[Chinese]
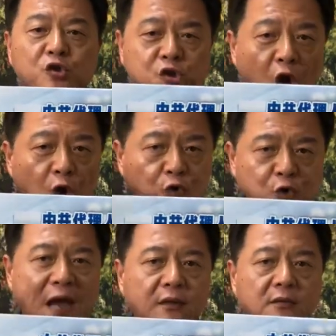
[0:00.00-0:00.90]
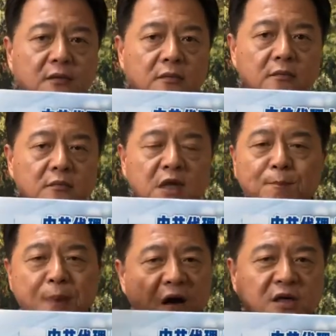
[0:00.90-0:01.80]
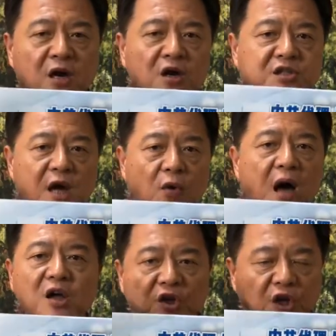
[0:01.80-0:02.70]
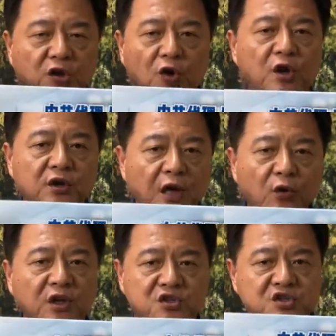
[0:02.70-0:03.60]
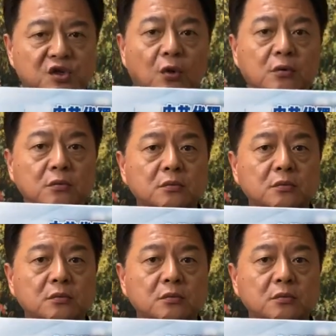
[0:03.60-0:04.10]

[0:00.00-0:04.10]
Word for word: 就算你帮任何人讲话，你都有言论的自由。